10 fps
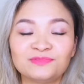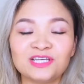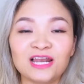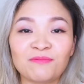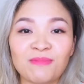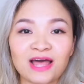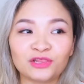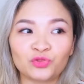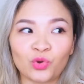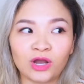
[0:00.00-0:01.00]
chắc là 3
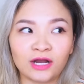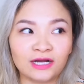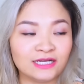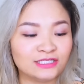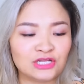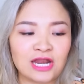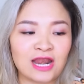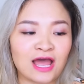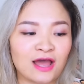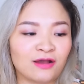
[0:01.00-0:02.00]
tuần nên
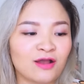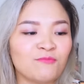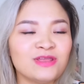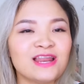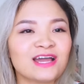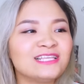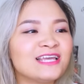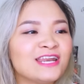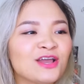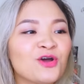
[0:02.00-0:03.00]
là không biết là cái
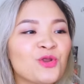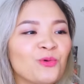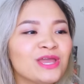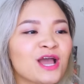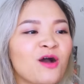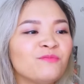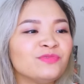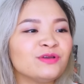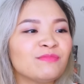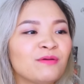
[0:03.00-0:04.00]
chai này có đủ hay không
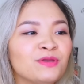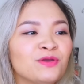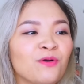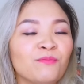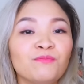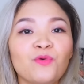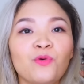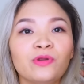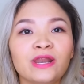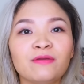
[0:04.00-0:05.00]
nhưng mà bi cũng
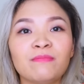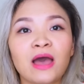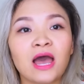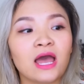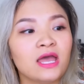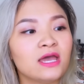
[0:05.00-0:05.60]
mua để mà